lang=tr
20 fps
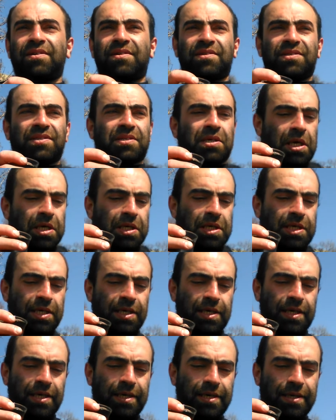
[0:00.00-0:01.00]

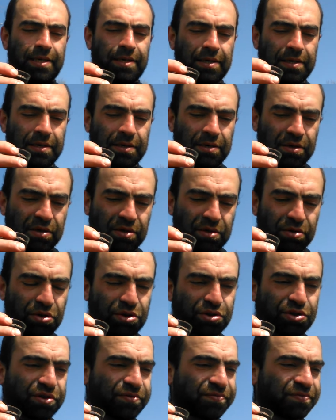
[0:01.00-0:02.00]
sanki
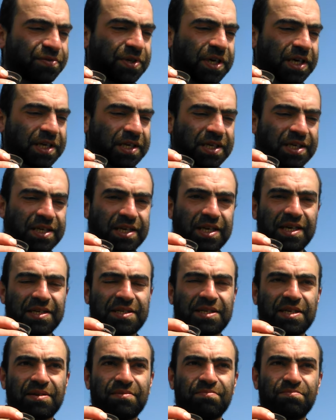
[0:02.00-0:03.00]
lütufla
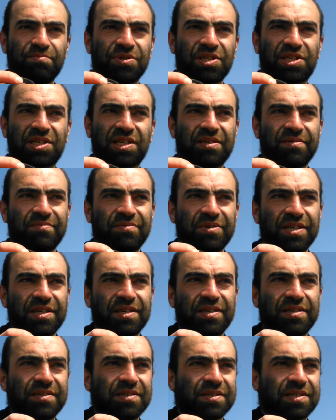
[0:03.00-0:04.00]
getirilmiş
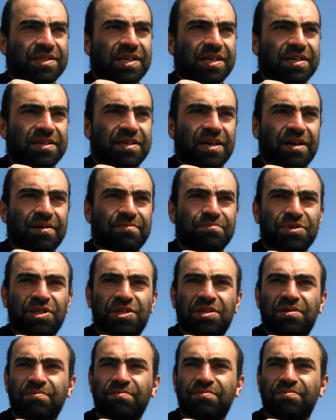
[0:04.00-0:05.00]
gibi şey yapmış
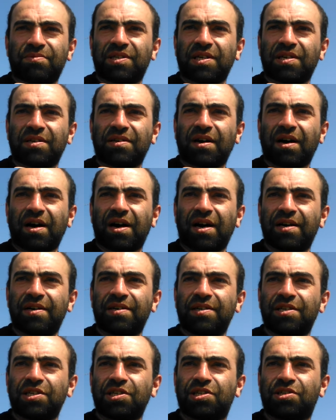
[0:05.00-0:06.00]
gibi bize
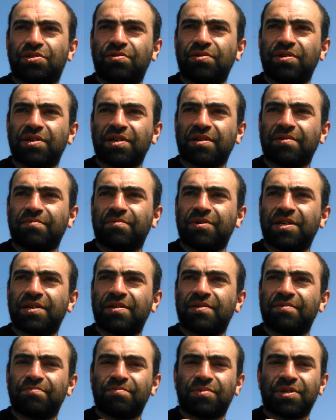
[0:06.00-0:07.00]
hayır işliyor gibi
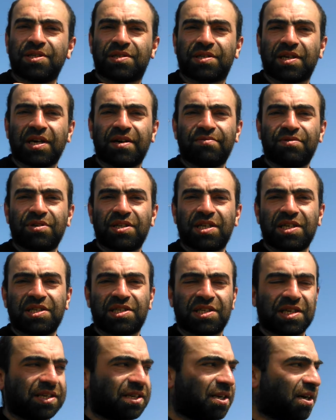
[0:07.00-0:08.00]
bir tavırda
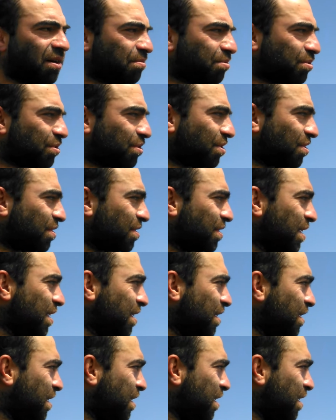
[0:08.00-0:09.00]
şey yapıyor.
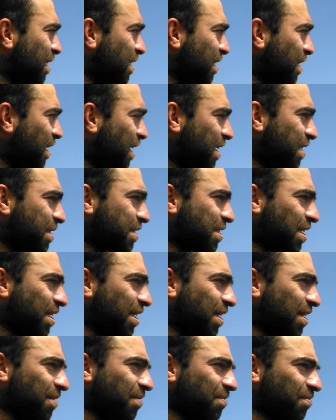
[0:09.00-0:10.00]

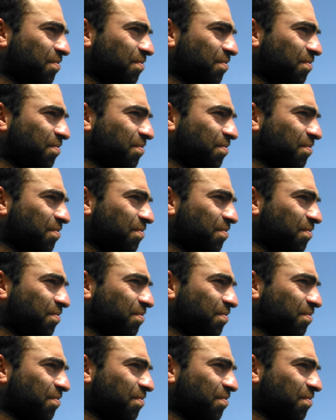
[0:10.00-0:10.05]
Neyse